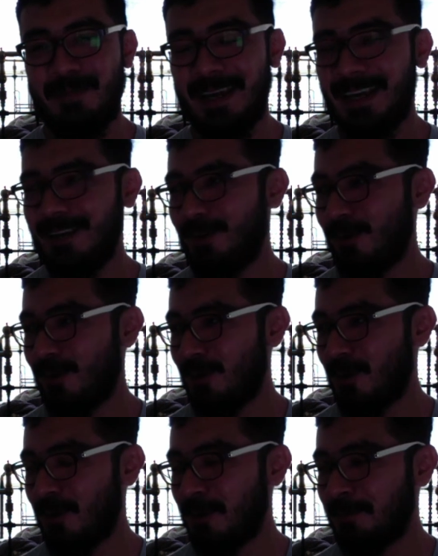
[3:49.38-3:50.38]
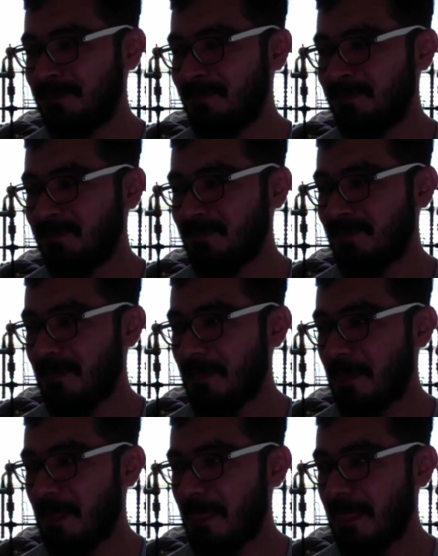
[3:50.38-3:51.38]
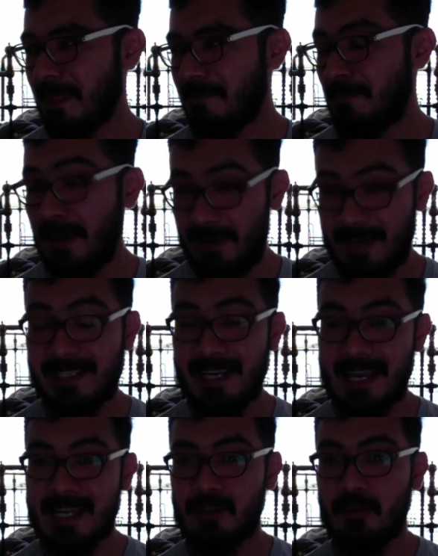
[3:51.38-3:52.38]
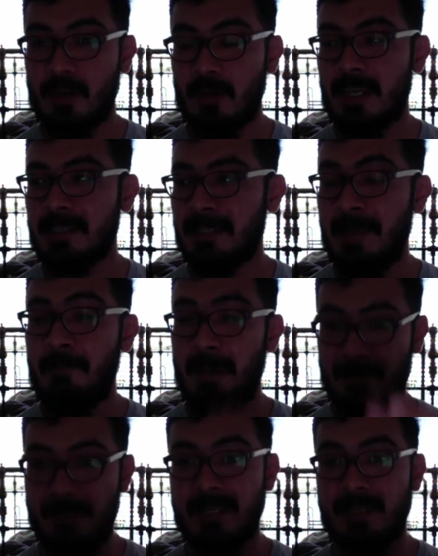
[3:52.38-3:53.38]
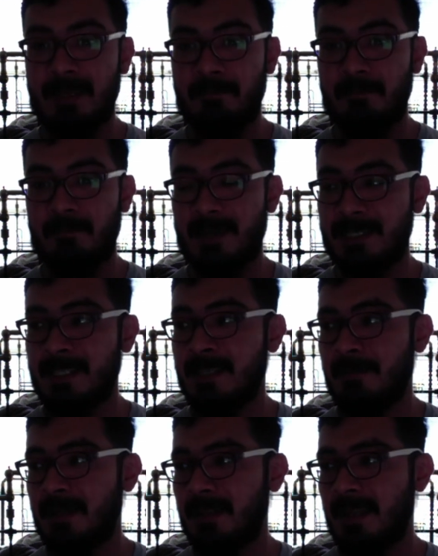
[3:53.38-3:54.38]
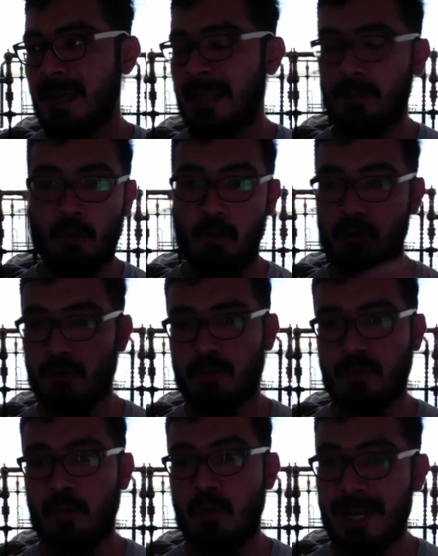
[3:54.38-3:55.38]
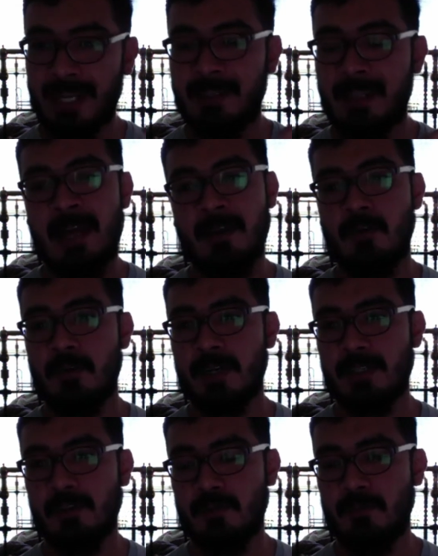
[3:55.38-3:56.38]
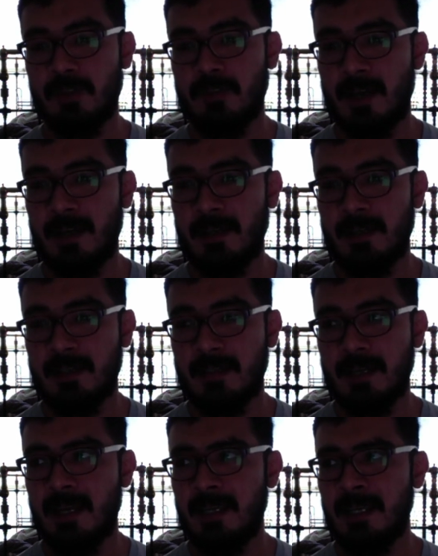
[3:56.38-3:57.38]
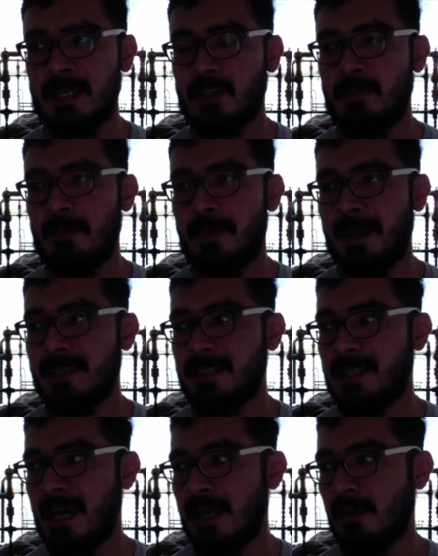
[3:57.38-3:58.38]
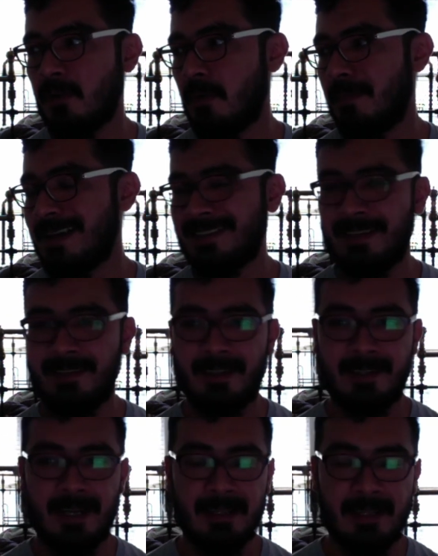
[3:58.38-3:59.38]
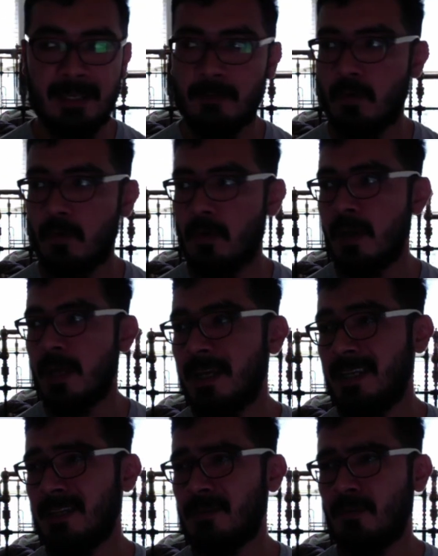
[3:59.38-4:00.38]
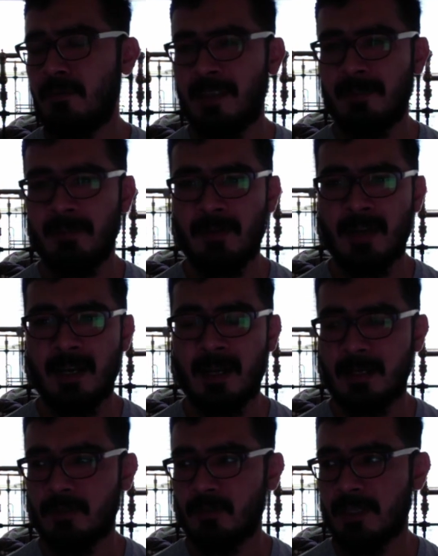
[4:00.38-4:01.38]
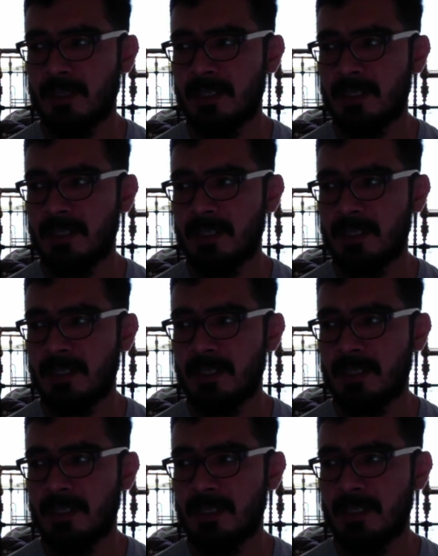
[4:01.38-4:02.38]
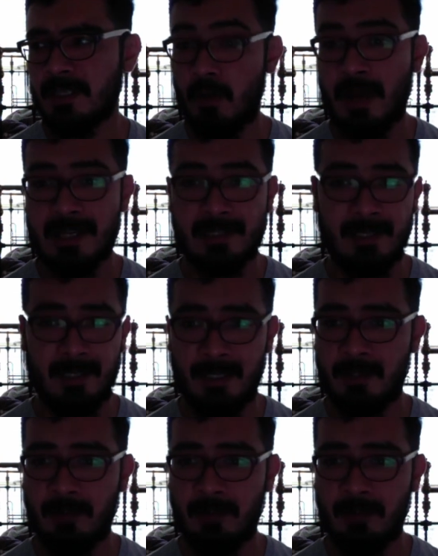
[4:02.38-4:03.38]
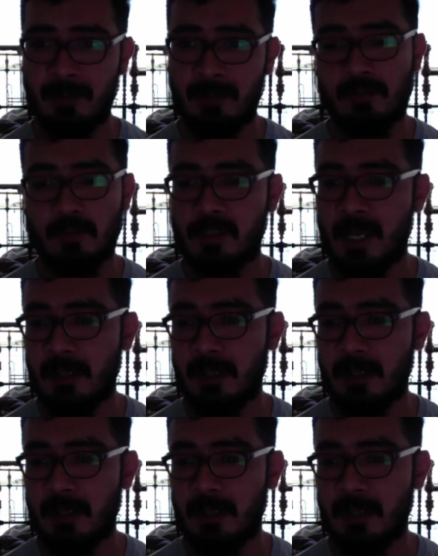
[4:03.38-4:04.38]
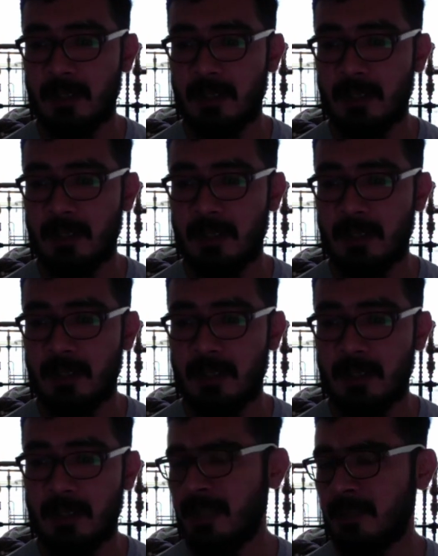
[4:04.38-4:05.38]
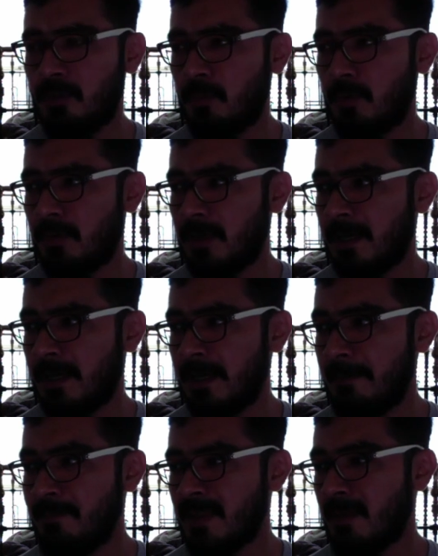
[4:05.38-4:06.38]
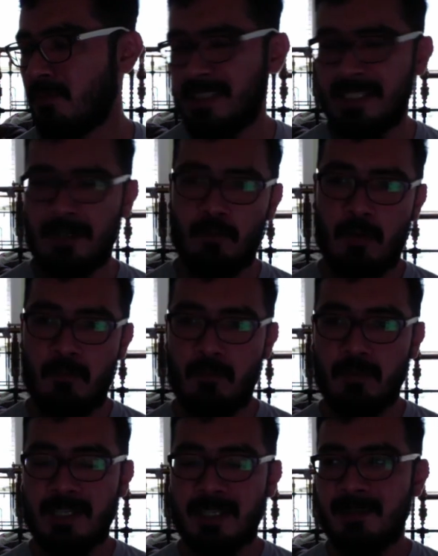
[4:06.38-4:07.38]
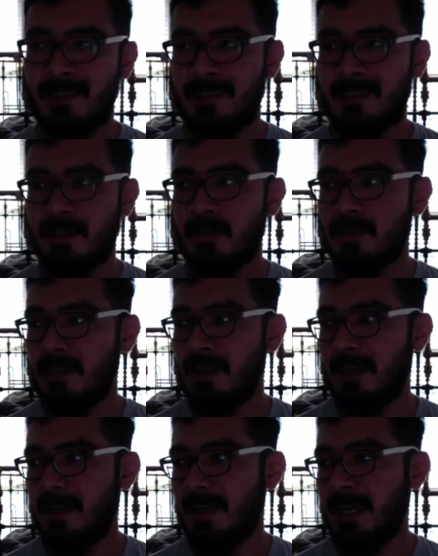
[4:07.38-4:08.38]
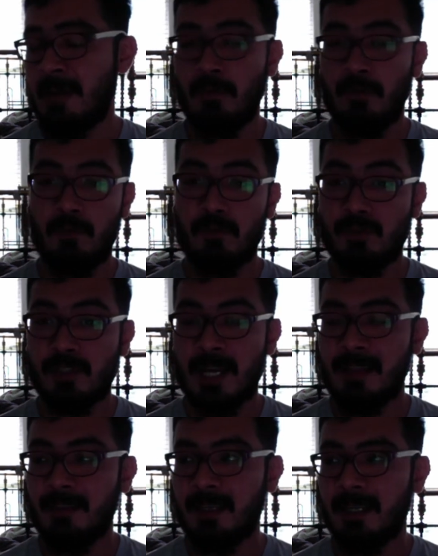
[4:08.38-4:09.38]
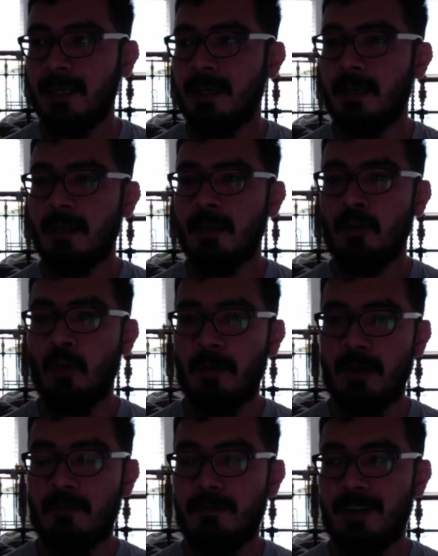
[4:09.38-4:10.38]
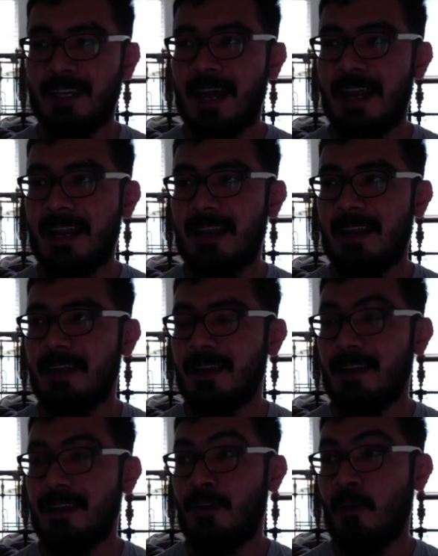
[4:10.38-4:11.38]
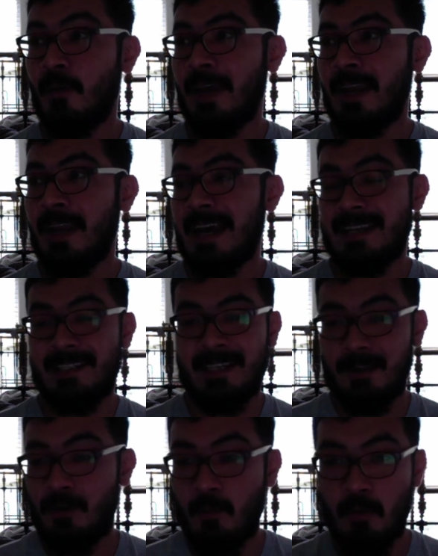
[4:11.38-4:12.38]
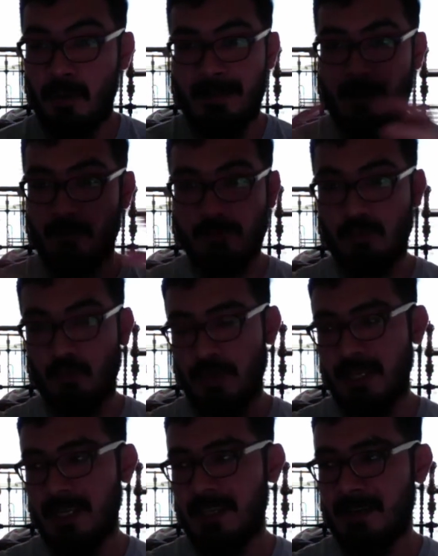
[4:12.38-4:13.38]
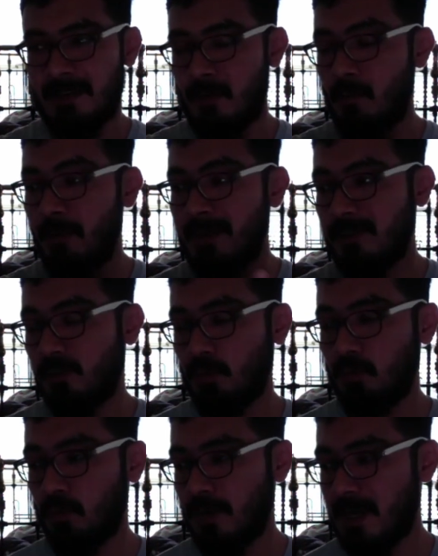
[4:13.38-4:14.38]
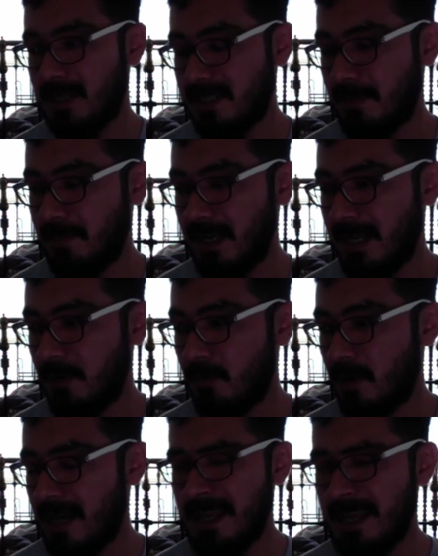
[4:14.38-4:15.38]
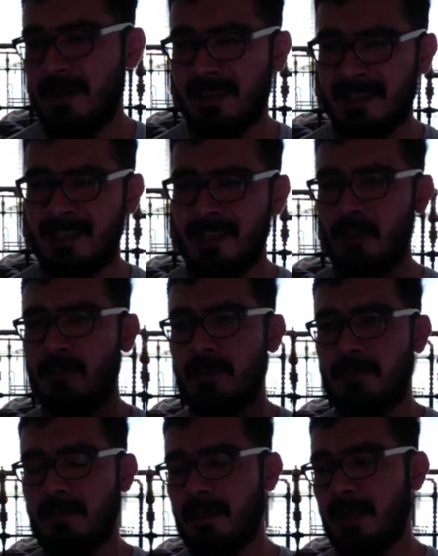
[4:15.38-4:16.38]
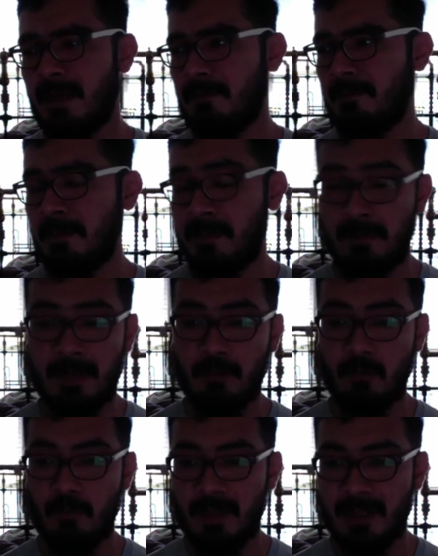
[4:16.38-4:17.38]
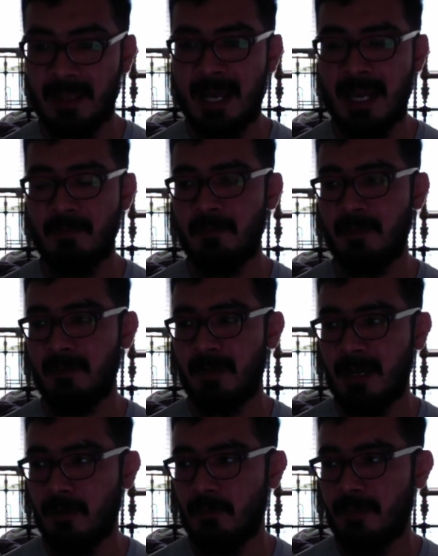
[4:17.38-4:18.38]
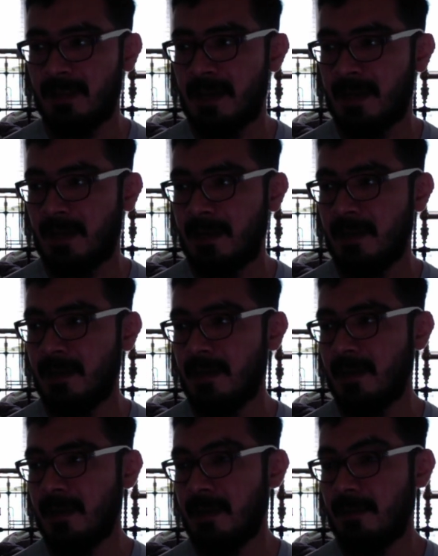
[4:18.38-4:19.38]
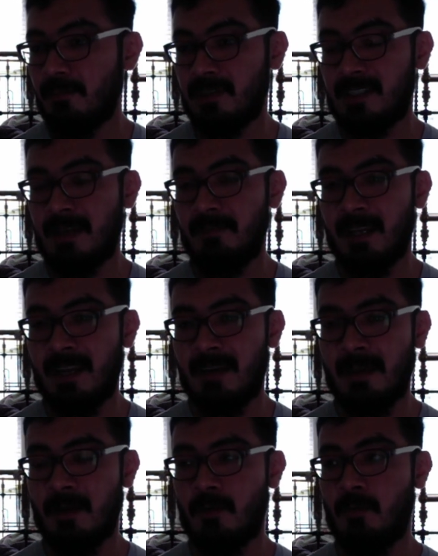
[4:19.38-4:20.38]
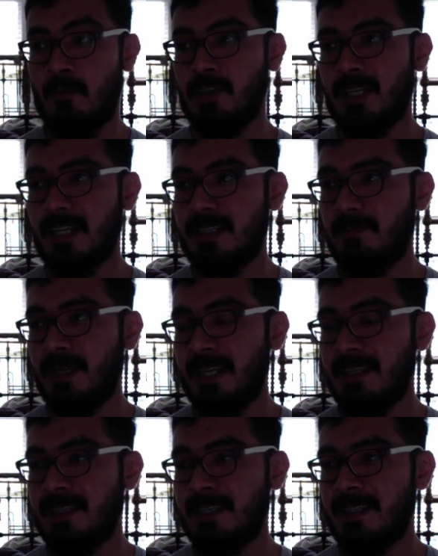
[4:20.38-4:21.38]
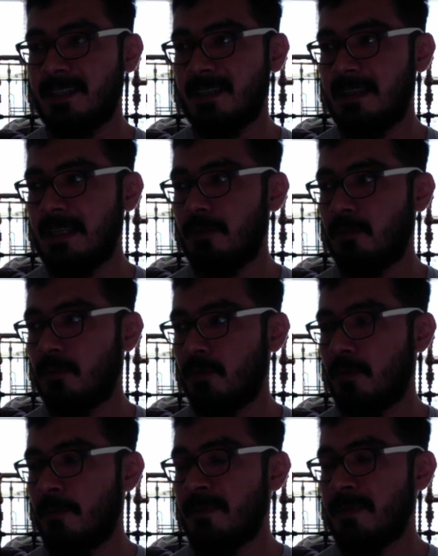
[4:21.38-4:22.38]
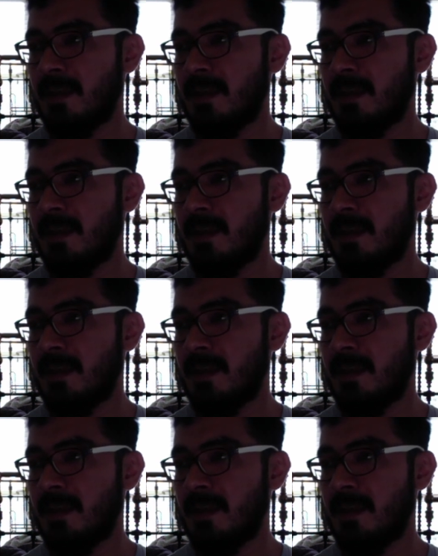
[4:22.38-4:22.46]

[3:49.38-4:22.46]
pero pero en este caso creo que, permite precisamente a todos conectar con estos personajes y eso me parecía algo bastante atractivo y eso fue también una de las razones que me impulsó a seguir todos estos años con este proyecto porque pues sí hubo muchas veces en los que era muy frustrante no ver un final, no ver hacia cómo iba a construir, cómo iba a estructurar esta película y aparte siendo mi primer, mi primer documental, mi primer largometraje, pues también había como mucha inexperiencia en ese sentido, ¿no?